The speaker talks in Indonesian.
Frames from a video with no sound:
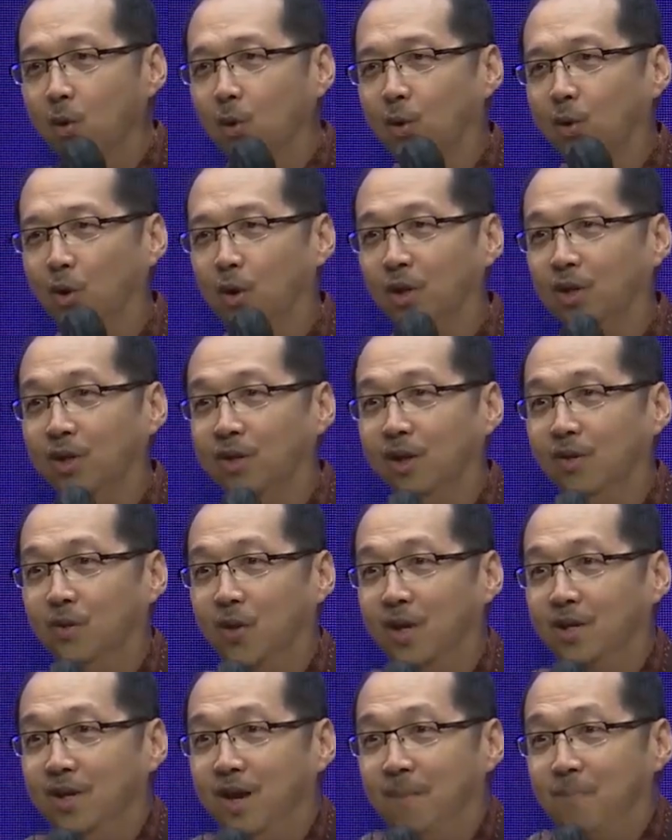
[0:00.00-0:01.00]
roh kita
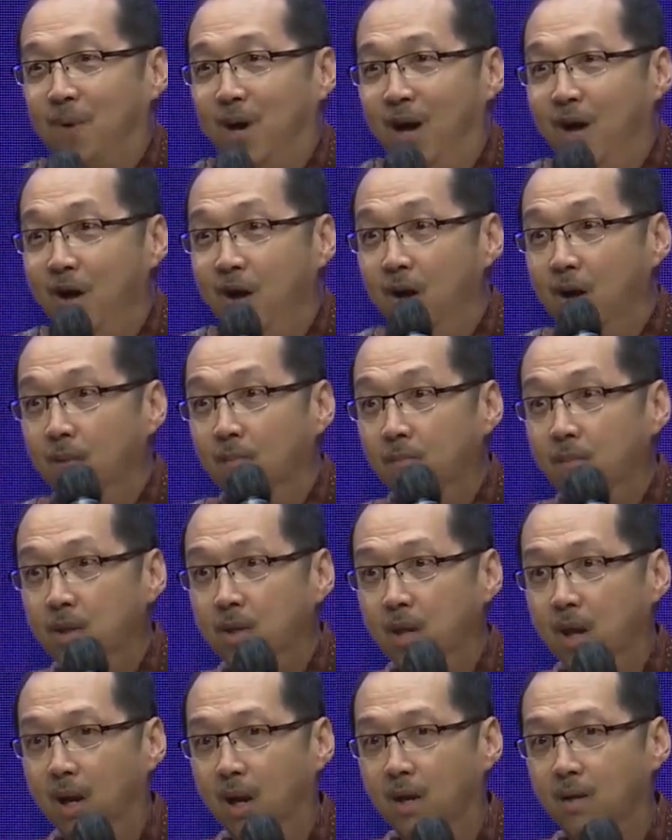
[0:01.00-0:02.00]
jadi apa?
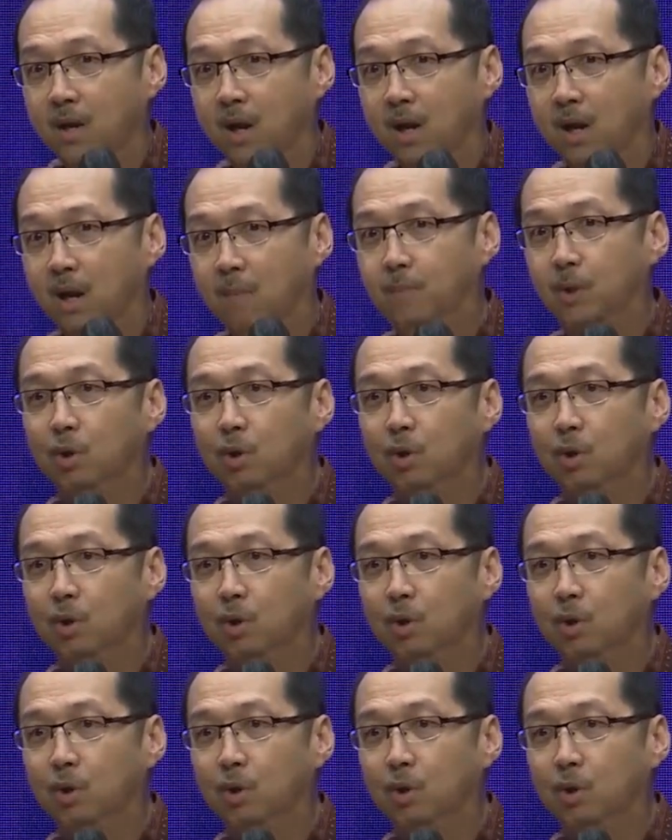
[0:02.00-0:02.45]
Menyala-nyala.